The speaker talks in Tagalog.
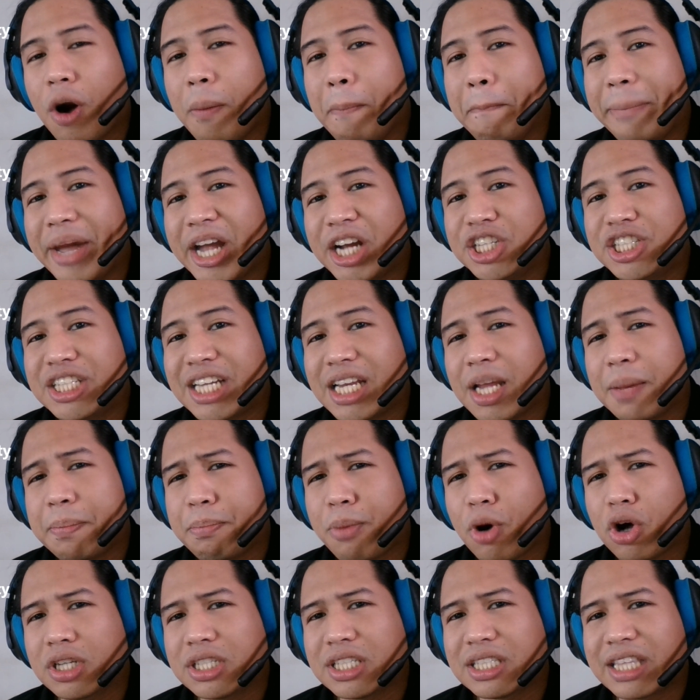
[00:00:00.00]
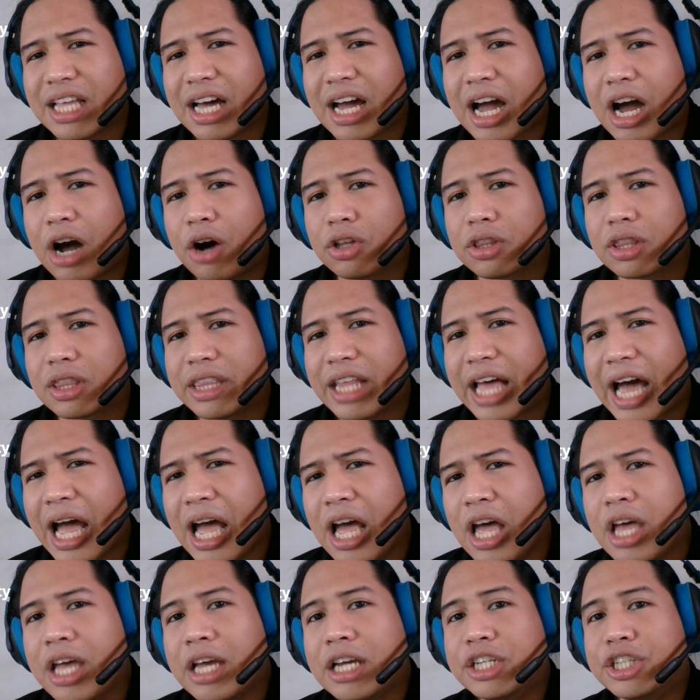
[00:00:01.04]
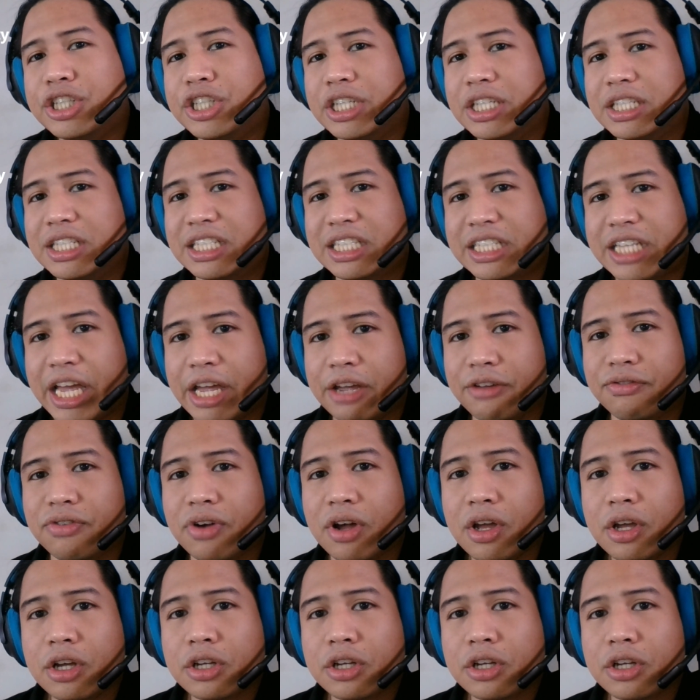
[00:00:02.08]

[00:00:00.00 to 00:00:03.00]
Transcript: compared sa deposit account na G-Save.